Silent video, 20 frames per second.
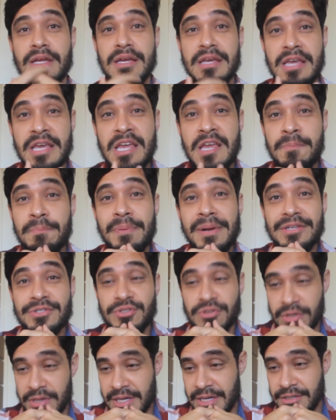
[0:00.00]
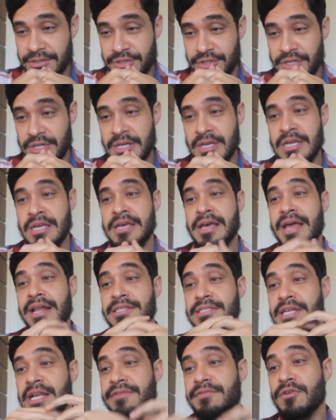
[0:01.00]
impressionante. Ele
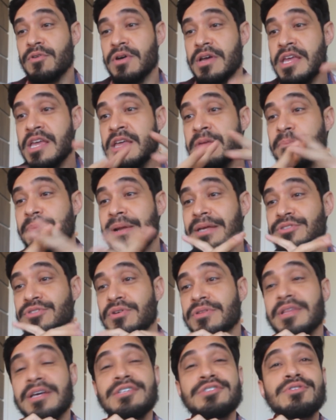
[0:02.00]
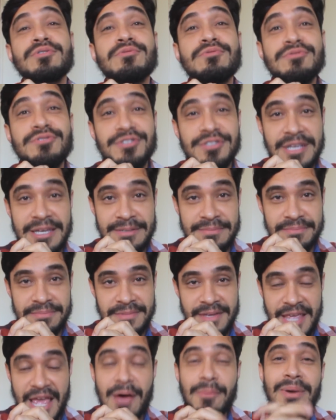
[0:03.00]
escreveu impressionante com C,
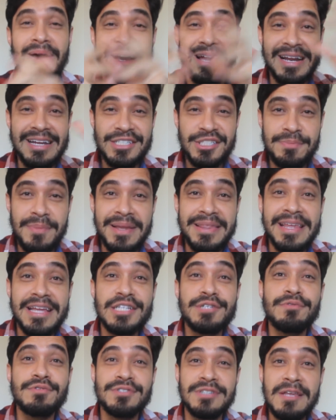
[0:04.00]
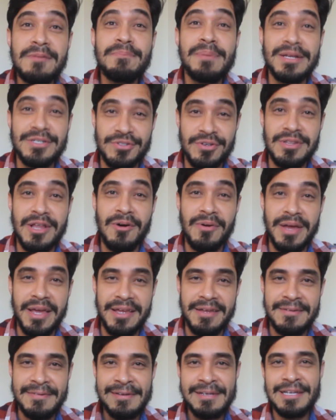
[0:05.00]
que é uma grande maneira de você impressionar
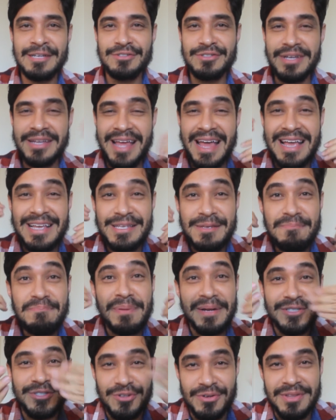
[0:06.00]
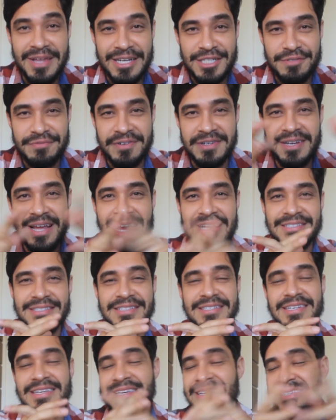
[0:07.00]
alguém. Você quer impressionar de
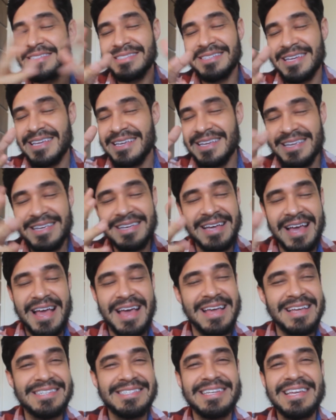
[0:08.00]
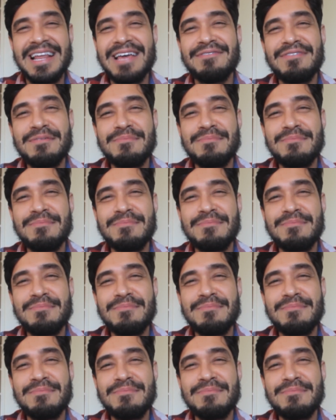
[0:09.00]
verdade? É, escreva